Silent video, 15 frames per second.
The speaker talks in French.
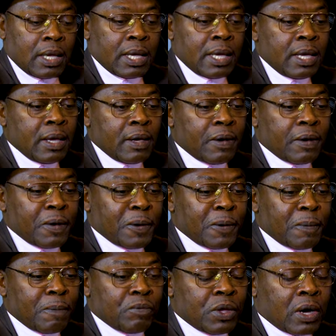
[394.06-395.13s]
Et
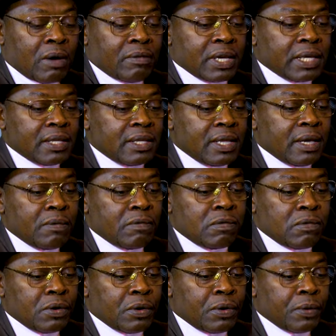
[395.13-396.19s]
euh, en vérité,
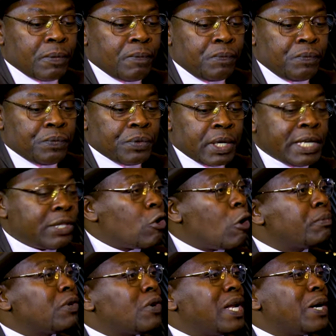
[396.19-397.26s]
vous ne... ils
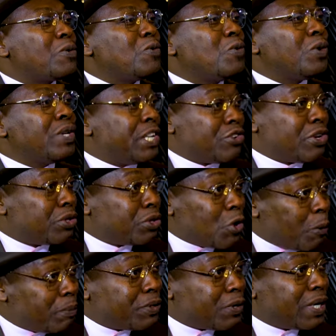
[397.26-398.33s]
dorment dans la cour. Les gens
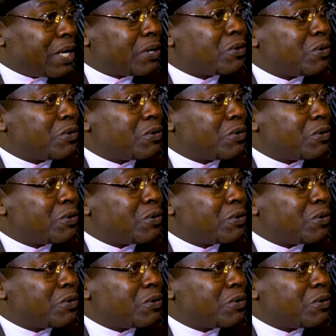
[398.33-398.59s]
dorment dans la